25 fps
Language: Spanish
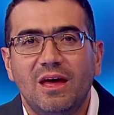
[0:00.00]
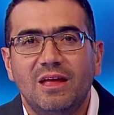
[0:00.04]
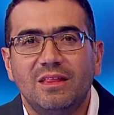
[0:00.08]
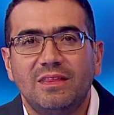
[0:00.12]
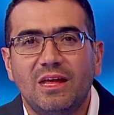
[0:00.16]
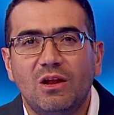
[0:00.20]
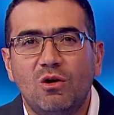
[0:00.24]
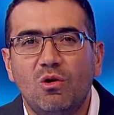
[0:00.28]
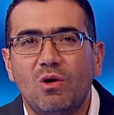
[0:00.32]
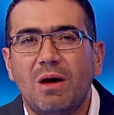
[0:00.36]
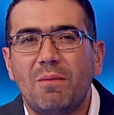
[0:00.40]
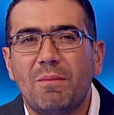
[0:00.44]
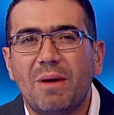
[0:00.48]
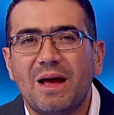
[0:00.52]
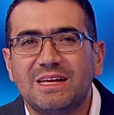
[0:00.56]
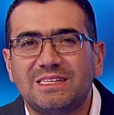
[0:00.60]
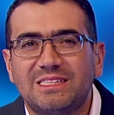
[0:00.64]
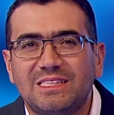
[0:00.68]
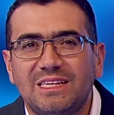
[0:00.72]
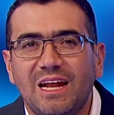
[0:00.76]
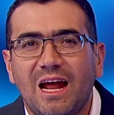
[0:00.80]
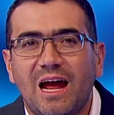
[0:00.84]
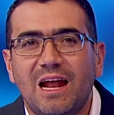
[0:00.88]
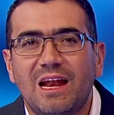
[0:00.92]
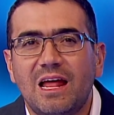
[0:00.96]
Tiene una
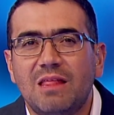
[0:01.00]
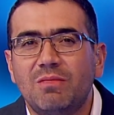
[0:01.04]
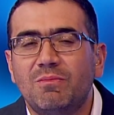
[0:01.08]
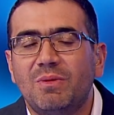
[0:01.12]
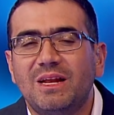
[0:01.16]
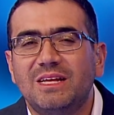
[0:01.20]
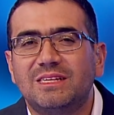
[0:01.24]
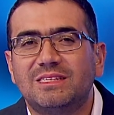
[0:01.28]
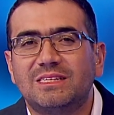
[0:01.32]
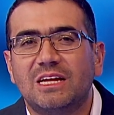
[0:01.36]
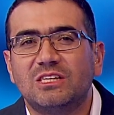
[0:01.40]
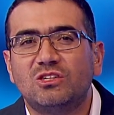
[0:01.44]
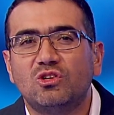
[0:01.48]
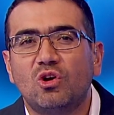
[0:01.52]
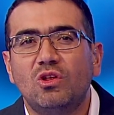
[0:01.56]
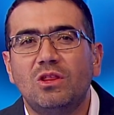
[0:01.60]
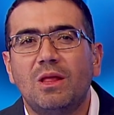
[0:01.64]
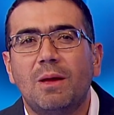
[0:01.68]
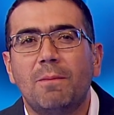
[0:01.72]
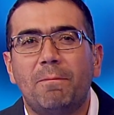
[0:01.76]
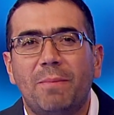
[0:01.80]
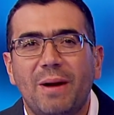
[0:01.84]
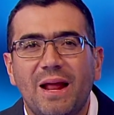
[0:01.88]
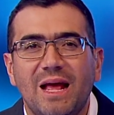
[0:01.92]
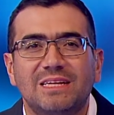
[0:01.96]
maestría en administración
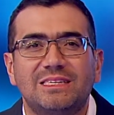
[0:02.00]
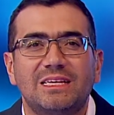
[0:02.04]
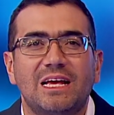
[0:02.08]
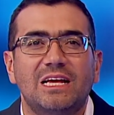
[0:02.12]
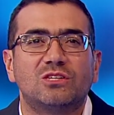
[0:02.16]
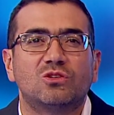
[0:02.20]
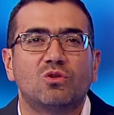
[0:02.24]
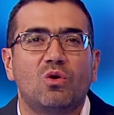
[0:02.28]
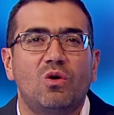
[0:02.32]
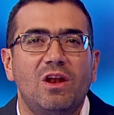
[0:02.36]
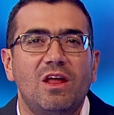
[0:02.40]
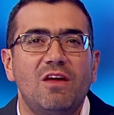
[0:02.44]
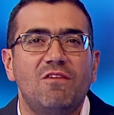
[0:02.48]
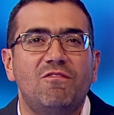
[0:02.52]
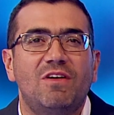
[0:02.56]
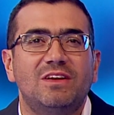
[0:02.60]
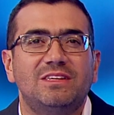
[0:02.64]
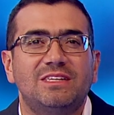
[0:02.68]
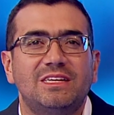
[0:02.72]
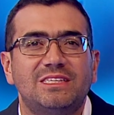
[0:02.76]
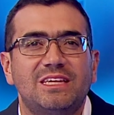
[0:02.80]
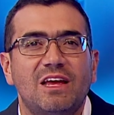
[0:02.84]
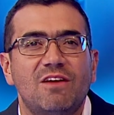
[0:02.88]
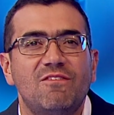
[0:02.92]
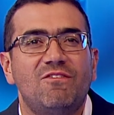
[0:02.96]
de empresas con
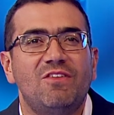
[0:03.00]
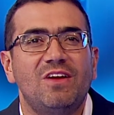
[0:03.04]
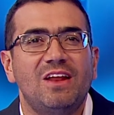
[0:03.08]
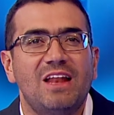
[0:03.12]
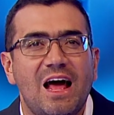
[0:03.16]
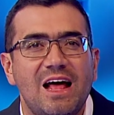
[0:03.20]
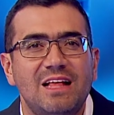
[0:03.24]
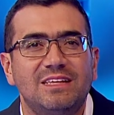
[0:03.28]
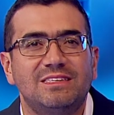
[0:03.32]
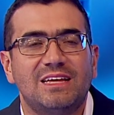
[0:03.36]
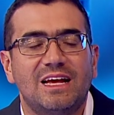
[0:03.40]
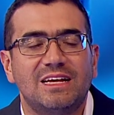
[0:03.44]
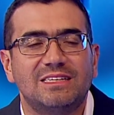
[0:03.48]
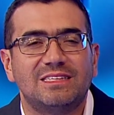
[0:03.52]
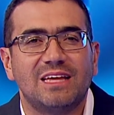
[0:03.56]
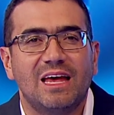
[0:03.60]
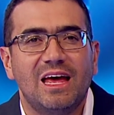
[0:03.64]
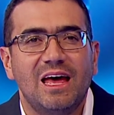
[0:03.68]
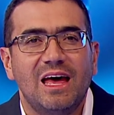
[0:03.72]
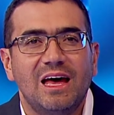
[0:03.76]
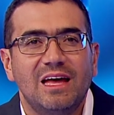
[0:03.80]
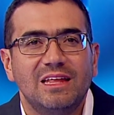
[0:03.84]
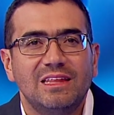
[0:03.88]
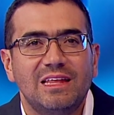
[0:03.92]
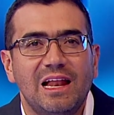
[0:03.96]
énfasis en finanzas
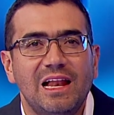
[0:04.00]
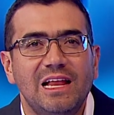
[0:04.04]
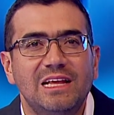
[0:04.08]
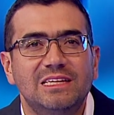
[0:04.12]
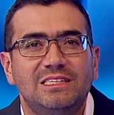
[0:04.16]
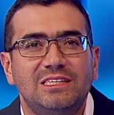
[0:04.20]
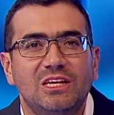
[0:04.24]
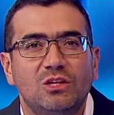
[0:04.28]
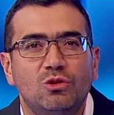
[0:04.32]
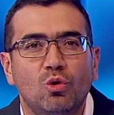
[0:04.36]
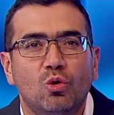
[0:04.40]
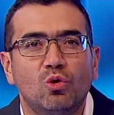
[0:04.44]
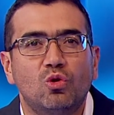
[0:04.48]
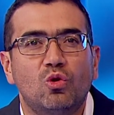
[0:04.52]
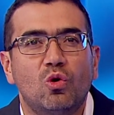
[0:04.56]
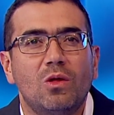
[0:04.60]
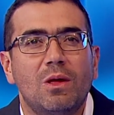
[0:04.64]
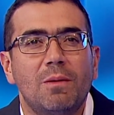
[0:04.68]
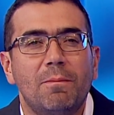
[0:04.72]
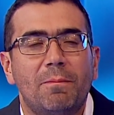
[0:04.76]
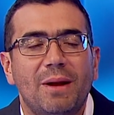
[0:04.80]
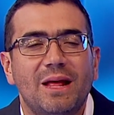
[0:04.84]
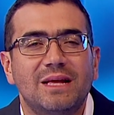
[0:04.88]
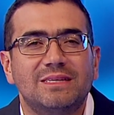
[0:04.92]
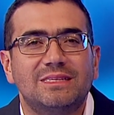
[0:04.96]
del Instituto de
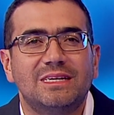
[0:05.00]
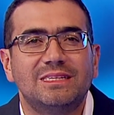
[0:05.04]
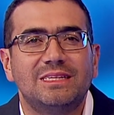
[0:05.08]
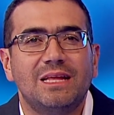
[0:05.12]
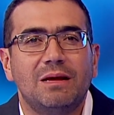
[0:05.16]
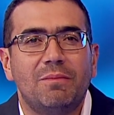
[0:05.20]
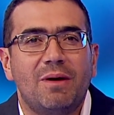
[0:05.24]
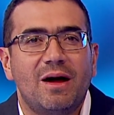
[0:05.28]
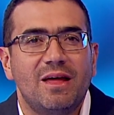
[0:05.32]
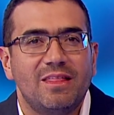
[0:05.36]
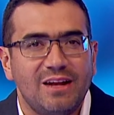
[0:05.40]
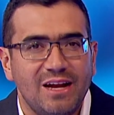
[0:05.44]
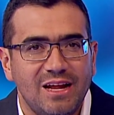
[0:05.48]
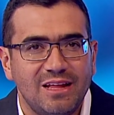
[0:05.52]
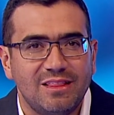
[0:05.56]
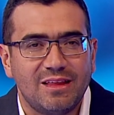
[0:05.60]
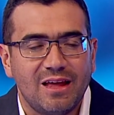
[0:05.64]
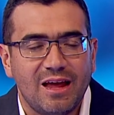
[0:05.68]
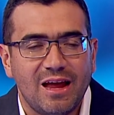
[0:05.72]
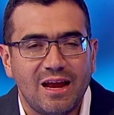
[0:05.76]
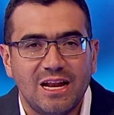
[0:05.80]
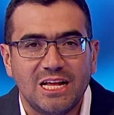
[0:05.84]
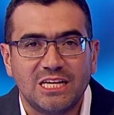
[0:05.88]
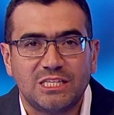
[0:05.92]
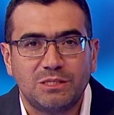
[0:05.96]
Empresas de Madrid,
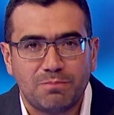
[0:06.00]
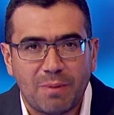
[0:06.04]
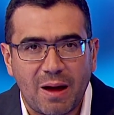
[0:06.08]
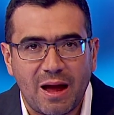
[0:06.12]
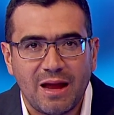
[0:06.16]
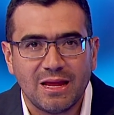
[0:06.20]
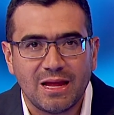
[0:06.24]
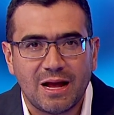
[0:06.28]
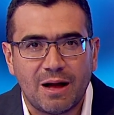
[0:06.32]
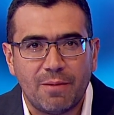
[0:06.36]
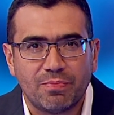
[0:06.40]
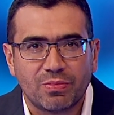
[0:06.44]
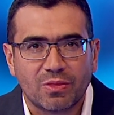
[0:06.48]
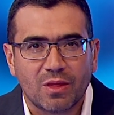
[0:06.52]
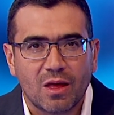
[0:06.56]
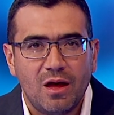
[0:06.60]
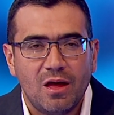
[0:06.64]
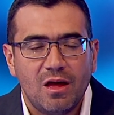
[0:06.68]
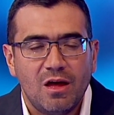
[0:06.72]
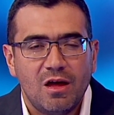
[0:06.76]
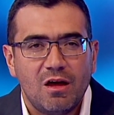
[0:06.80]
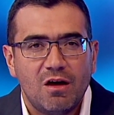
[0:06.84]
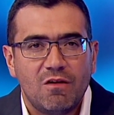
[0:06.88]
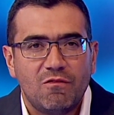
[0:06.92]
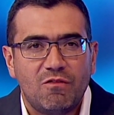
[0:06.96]
en España.
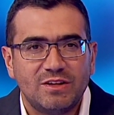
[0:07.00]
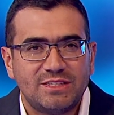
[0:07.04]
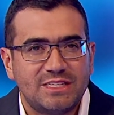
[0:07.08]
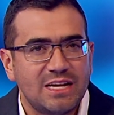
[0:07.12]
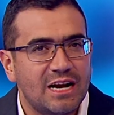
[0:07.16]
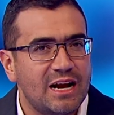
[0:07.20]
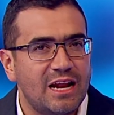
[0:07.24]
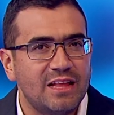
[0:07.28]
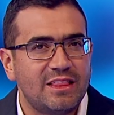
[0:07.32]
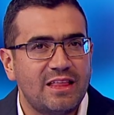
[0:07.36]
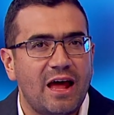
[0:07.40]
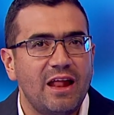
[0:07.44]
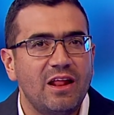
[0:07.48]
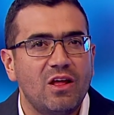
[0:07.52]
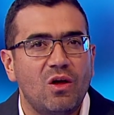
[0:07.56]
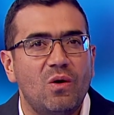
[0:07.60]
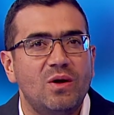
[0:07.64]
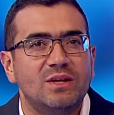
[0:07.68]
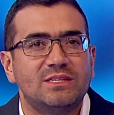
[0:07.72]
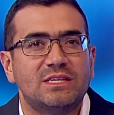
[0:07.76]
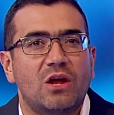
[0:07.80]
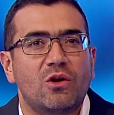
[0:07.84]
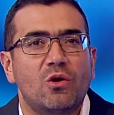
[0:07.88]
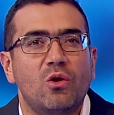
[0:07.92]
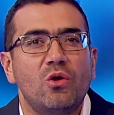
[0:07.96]
Fue secretario de
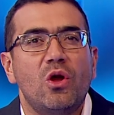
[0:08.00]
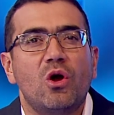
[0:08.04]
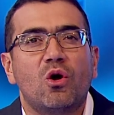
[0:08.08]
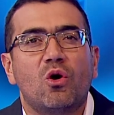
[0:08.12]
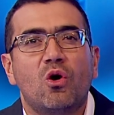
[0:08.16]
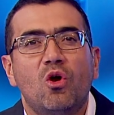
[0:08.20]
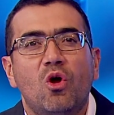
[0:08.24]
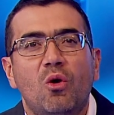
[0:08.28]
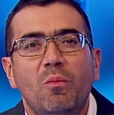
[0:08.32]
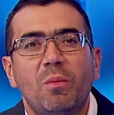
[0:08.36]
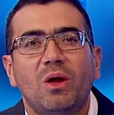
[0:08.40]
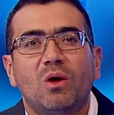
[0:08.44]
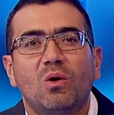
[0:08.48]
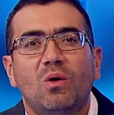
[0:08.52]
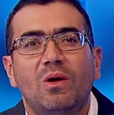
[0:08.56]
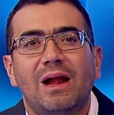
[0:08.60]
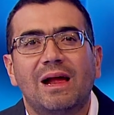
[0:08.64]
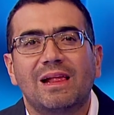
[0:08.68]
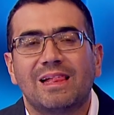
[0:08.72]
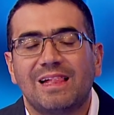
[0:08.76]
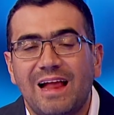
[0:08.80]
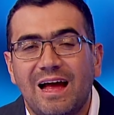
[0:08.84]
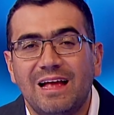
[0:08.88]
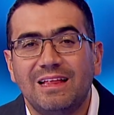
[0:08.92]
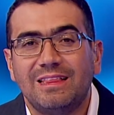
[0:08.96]
Desarrollo Económico del
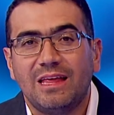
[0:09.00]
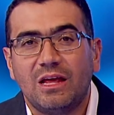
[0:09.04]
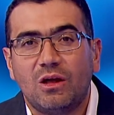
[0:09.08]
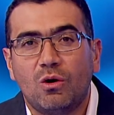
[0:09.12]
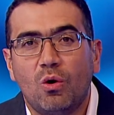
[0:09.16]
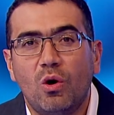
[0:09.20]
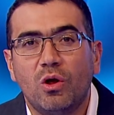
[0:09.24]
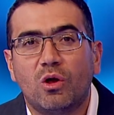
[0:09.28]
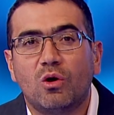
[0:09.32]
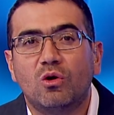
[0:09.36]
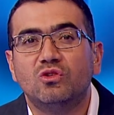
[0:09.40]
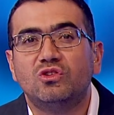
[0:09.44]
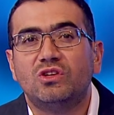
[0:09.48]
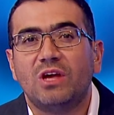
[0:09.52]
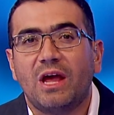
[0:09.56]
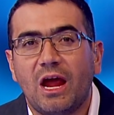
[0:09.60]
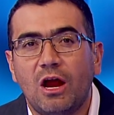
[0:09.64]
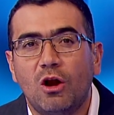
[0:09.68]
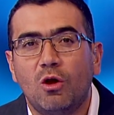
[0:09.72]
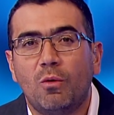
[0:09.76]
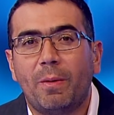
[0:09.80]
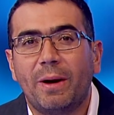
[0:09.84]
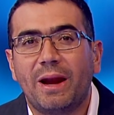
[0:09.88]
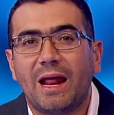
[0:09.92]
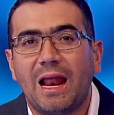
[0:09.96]
Atlántico y
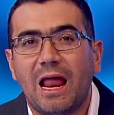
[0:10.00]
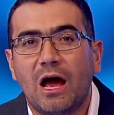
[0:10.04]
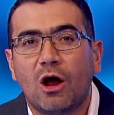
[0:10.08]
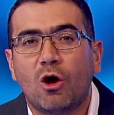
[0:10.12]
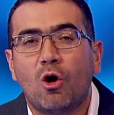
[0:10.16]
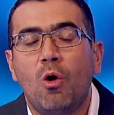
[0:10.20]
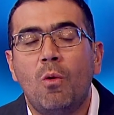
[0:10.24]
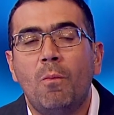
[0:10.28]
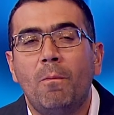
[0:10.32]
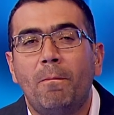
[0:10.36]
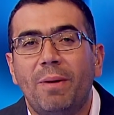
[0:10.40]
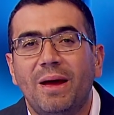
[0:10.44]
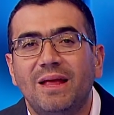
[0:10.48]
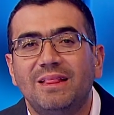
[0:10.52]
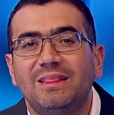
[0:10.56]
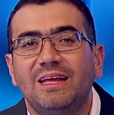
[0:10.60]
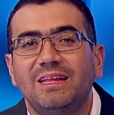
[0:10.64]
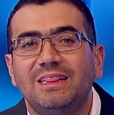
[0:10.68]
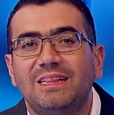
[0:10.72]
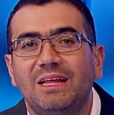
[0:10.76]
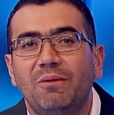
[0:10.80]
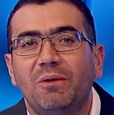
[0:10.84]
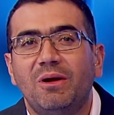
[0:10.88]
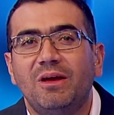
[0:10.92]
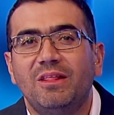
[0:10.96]
consejero para la
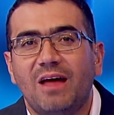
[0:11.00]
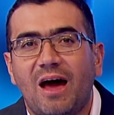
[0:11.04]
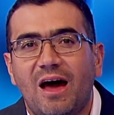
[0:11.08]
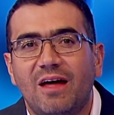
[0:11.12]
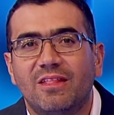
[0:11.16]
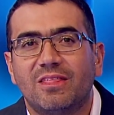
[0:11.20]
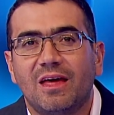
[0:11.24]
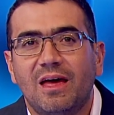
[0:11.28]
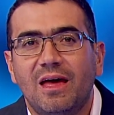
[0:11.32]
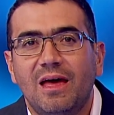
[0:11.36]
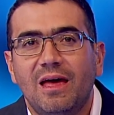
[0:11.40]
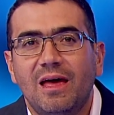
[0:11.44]
competitividad